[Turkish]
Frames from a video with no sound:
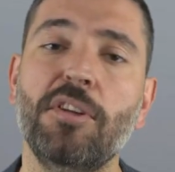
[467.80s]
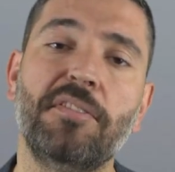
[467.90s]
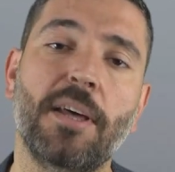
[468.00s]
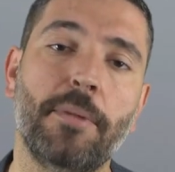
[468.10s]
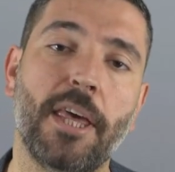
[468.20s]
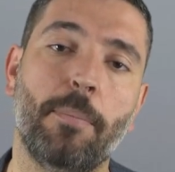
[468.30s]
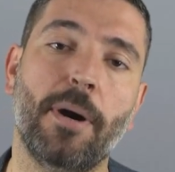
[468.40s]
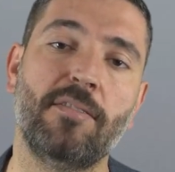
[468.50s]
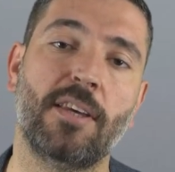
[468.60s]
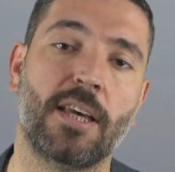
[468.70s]
sistem de
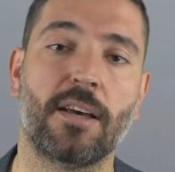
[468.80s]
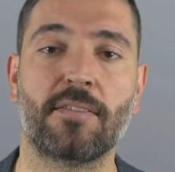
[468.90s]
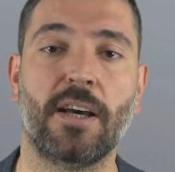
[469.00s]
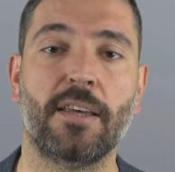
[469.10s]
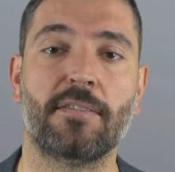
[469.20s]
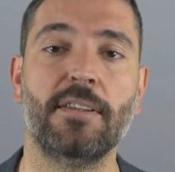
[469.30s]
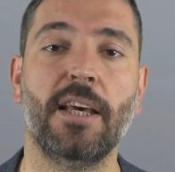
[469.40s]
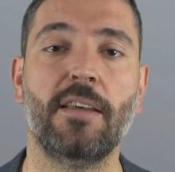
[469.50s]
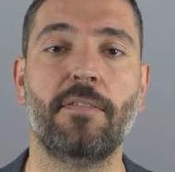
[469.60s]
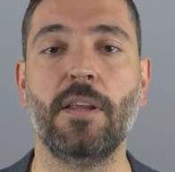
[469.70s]
yapay zeka sayesinde
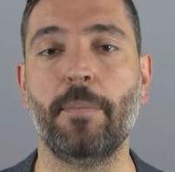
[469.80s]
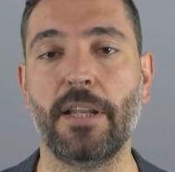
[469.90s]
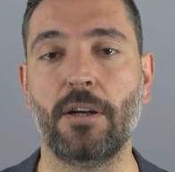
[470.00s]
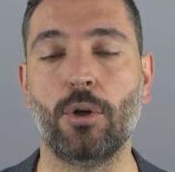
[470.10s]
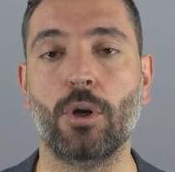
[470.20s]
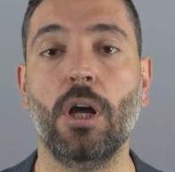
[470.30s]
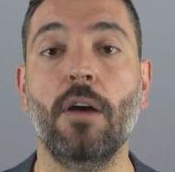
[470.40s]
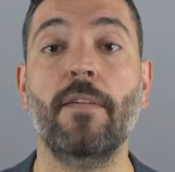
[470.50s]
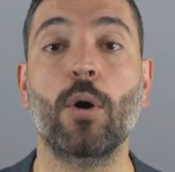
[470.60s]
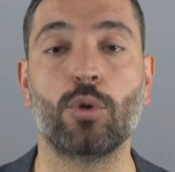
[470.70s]
hedefini belirliyor
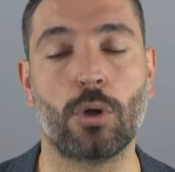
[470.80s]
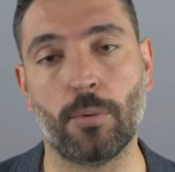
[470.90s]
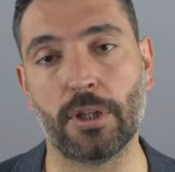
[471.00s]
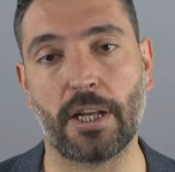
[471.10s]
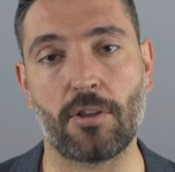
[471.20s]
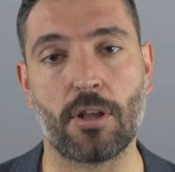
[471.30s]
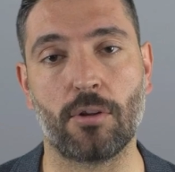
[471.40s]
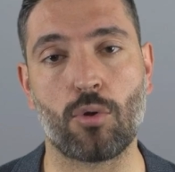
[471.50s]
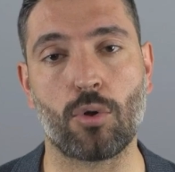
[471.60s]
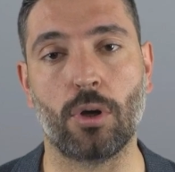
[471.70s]
ve otonom olarak
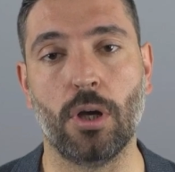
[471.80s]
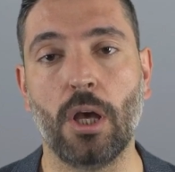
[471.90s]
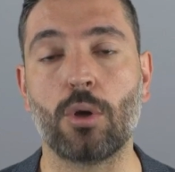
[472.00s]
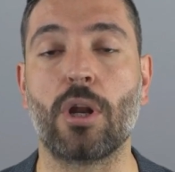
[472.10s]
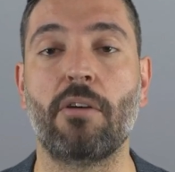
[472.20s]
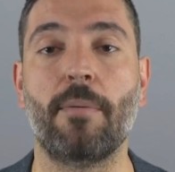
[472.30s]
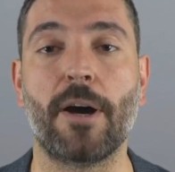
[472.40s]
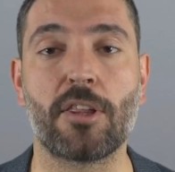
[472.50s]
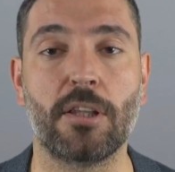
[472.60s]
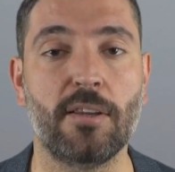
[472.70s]
çalışıyor. Göreve
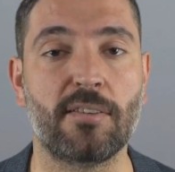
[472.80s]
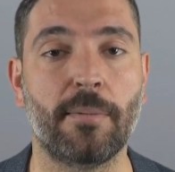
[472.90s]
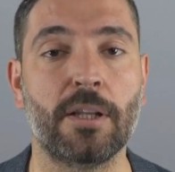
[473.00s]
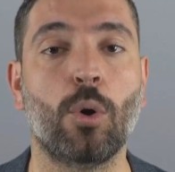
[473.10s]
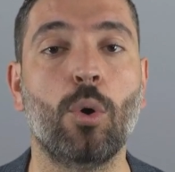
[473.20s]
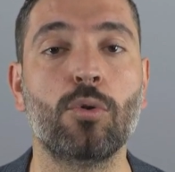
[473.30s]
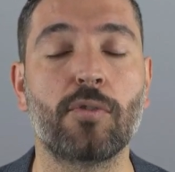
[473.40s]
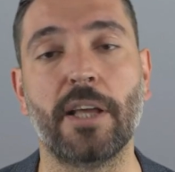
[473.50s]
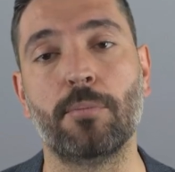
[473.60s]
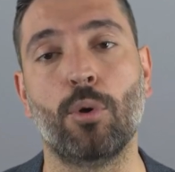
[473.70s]
başladığı zaman 10
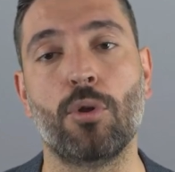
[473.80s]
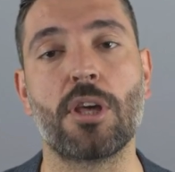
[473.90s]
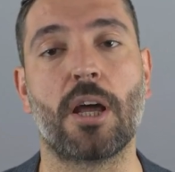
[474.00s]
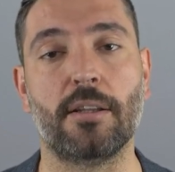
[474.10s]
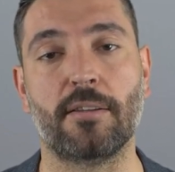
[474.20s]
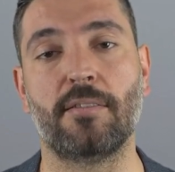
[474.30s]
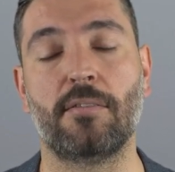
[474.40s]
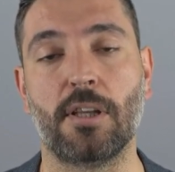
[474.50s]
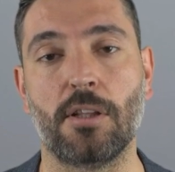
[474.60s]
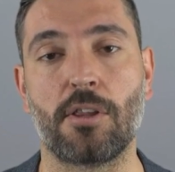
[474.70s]
saat boyunca
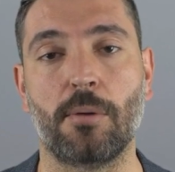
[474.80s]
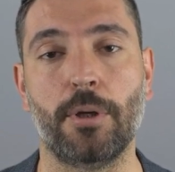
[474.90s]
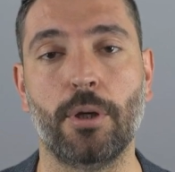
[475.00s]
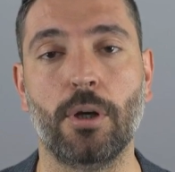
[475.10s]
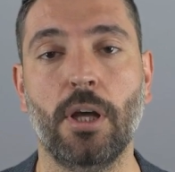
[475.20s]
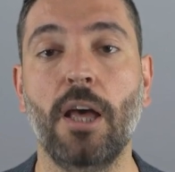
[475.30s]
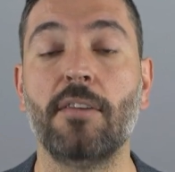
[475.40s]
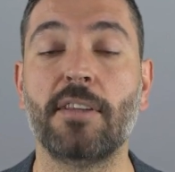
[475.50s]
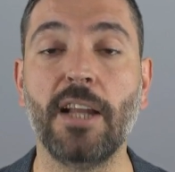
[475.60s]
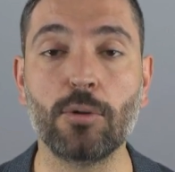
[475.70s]
aralıksız çalışabiliyor.
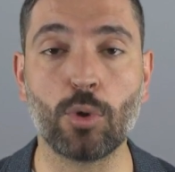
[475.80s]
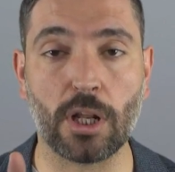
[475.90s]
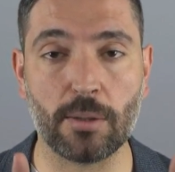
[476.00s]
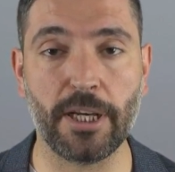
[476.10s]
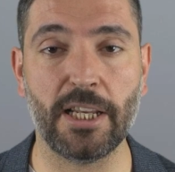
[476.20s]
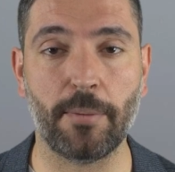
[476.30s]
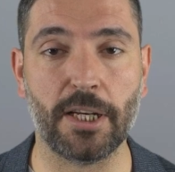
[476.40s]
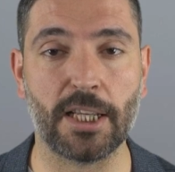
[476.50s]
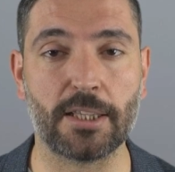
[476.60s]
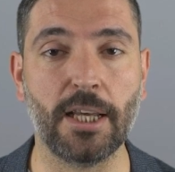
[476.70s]
Silah donanımıyla ile
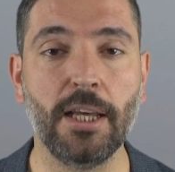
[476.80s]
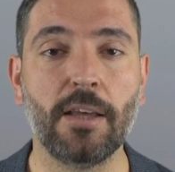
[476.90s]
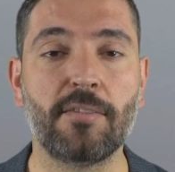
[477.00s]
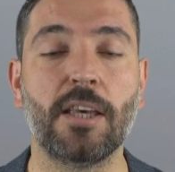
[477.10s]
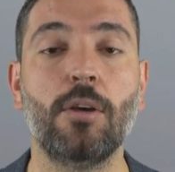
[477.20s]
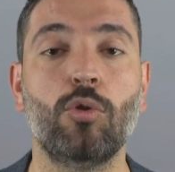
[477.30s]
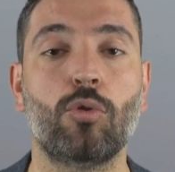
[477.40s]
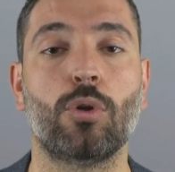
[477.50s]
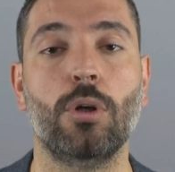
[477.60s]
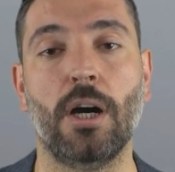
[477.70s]
birlikte
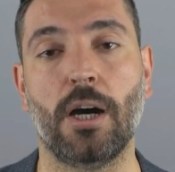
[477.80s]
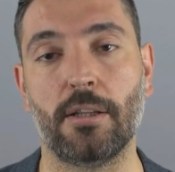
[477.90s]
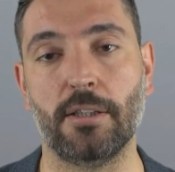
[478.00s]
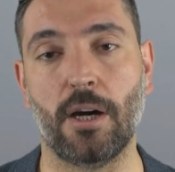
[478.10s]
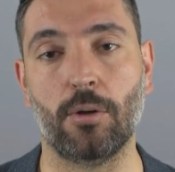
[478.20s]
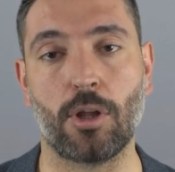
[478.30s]
800 kilo ağırlığa